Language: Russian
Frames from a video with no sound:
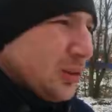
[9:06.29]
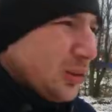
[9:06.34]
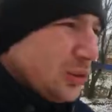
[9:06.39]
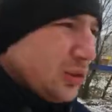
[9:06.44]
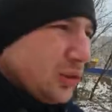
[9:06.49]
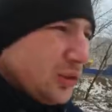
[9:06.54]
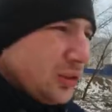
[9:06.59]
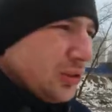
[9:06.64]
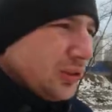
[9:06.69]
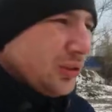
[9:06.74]

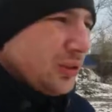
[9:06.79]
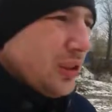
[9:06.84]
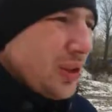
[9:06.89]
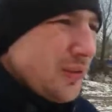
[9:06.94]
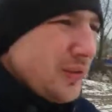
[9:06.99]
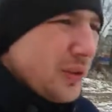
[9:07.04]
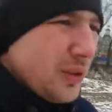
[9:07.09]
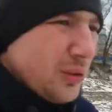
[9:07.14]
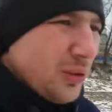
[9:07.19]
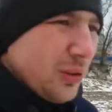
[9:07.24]
тоже
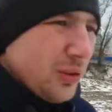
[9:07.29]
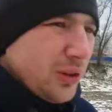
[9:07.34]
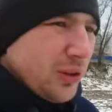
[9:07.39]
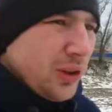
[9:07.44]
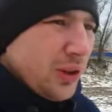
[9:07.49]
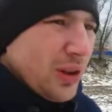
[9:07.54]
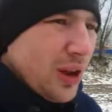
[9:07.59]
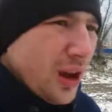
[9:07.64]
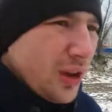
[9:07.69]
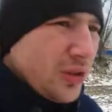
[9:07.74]

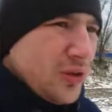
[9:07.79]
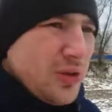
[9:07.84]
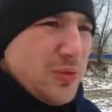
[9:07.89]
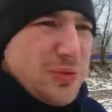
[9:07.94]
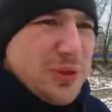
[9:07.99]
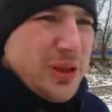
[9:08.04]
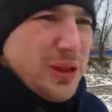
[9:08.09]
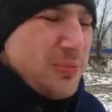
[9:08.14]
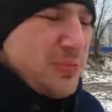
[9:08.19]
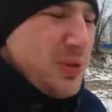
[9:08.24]
доведенные,
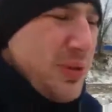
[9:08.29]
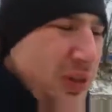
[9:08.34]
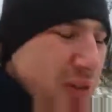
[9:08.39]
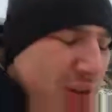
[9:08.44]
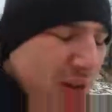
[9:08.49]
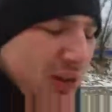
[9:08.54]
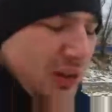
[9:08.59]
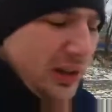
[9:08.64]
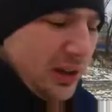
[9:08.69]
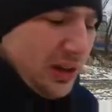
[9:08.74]
особенно
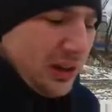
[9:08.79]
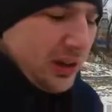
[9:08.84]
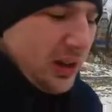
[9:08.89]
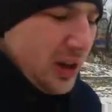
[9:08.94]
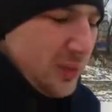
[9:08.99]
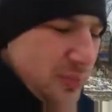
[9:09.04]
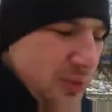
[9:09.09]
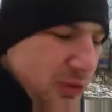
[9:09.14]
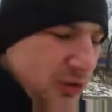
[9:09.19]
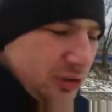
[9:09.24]
пенсионеры.
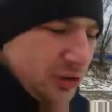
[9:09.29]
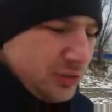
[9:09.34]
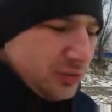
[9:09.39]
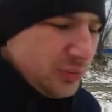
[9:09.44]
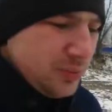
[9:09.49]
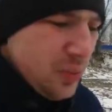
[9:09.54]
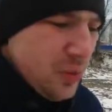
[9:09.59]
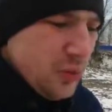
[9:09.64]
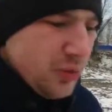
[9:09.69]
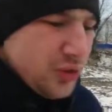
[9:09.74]
Как
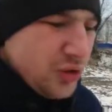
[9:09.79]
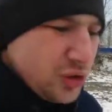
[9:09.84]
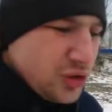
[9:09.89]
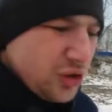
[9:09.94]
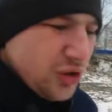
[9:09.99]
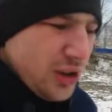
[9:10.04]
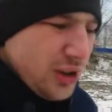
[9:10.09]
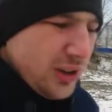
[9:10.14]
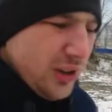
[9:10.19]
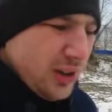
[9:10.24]
мне просто
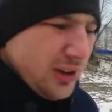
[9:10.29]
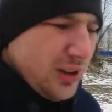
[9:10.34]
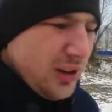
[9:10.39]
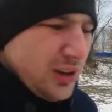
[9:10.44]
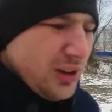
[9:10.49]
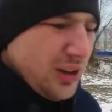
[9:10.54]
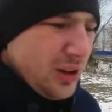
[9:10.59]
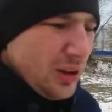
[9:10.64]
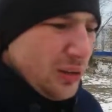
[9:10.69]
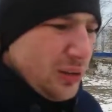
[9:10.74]
жалко
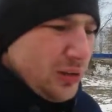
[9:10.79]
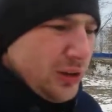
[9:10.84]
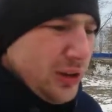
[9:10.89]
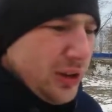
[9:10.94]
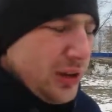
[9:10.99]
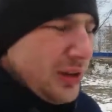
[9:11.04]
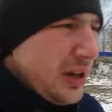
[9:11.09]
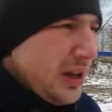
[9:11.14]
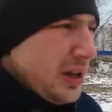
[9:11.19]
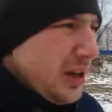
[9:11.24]
таких
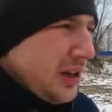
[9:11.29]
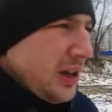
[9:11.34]
людей.